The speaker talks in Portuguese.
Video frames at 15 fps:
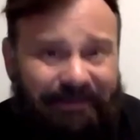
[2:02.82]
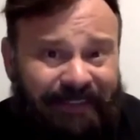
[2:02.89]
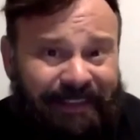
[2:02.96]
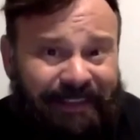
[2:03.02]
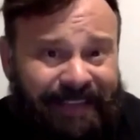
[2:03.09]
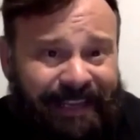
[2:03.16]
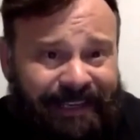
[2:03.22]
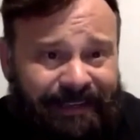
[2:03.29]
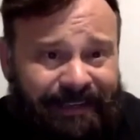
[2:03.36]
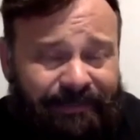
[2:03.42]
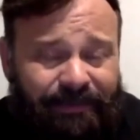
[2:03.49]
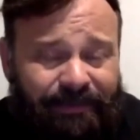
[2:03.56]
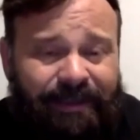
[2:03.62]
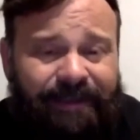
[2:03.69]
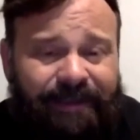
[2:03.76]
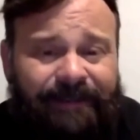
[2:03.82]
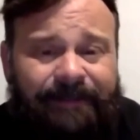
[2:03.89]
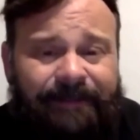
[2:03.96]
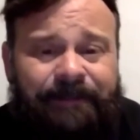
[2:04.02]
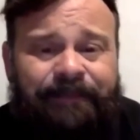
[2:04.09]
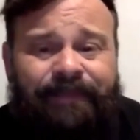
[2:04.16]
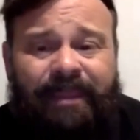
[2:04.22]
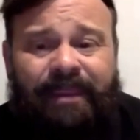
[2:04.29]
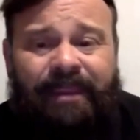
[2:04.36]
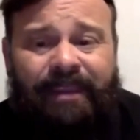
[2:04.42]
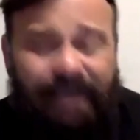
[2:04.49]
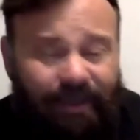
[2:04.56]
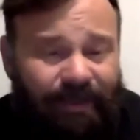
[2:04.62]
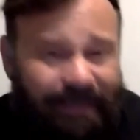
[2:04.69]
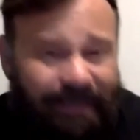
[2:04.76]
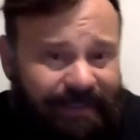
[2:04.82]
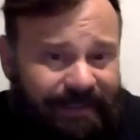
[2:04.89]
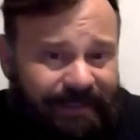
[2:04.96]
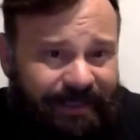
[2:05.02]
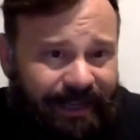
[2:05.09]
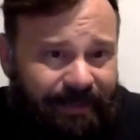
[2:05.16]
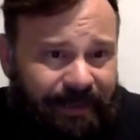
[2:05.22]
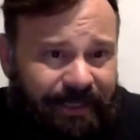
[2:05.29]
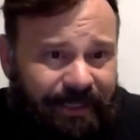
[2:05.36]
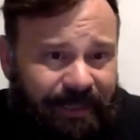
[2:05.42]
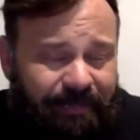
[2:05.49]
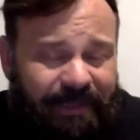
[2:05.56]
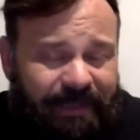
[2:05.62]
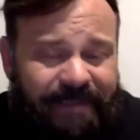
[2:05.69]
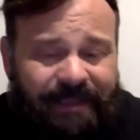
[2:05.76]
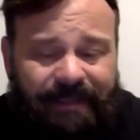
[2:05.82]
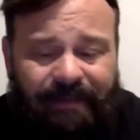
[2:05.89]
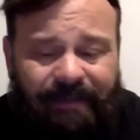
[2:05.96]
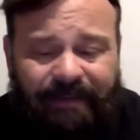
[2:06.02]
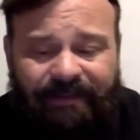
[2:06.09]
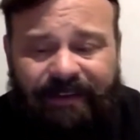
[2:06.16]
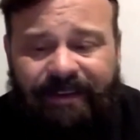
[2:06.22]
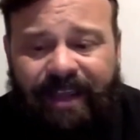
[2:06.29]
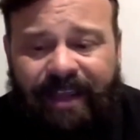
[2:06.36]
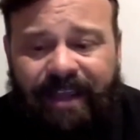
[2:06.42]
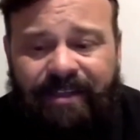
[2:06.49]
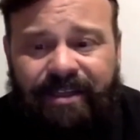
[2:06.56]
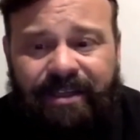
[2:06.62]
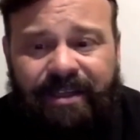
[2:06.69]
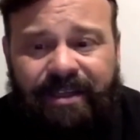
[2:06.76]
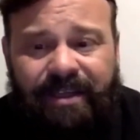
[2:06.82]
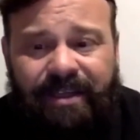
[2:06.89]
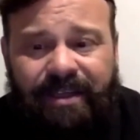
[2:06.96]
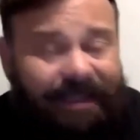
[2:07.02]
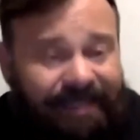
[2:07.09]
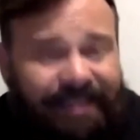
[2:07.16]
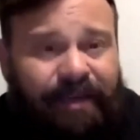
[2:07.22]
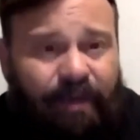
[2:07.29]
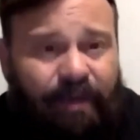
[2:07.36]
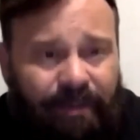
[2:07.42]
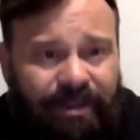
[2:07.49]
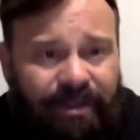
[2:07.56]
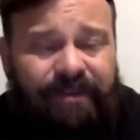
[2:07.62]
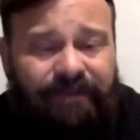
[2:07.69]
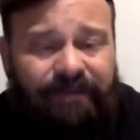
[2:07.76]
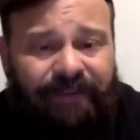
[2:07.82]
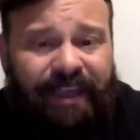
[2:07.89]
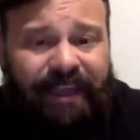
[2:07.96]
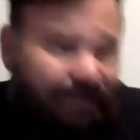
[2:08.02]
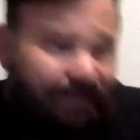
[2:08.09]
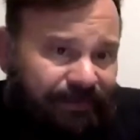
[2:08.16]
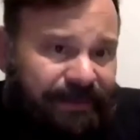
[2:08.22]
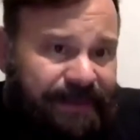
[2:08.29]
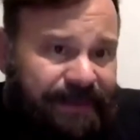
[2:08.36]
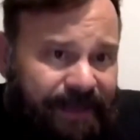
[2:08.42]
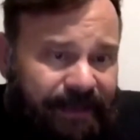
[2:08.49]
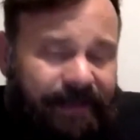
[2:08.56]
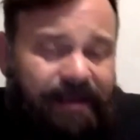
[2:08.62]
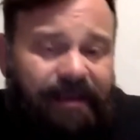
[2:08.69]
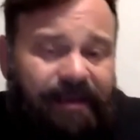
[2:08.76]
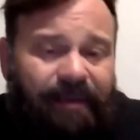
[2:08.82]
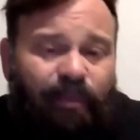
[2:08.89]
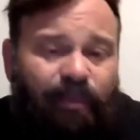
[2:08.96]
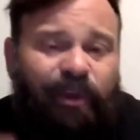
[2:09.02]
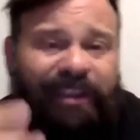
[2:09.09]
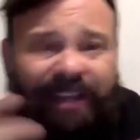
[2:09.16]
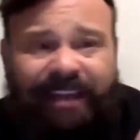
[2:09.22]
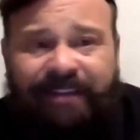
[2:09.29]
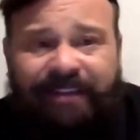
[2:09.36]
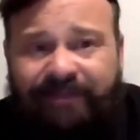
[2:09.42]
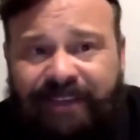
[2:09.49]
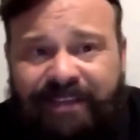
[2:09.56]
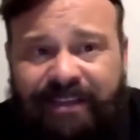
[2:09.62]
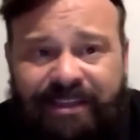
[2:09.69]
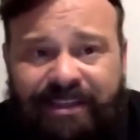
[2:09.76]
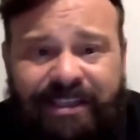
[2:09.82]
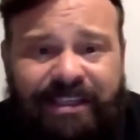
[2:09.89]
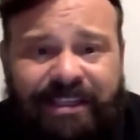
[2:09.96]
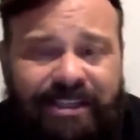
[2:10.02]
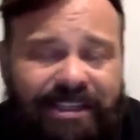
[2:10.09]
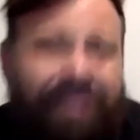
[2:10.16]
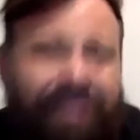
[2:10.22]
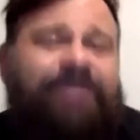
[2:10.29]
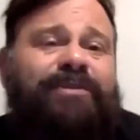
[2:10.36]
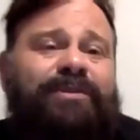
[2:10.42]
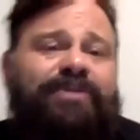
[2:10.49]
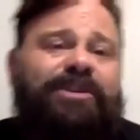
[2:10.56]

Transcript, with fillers: vender livro, né? Que não necessariamente representam uma verdade. Assim como a gente vê e via muita revista de ninjitsu do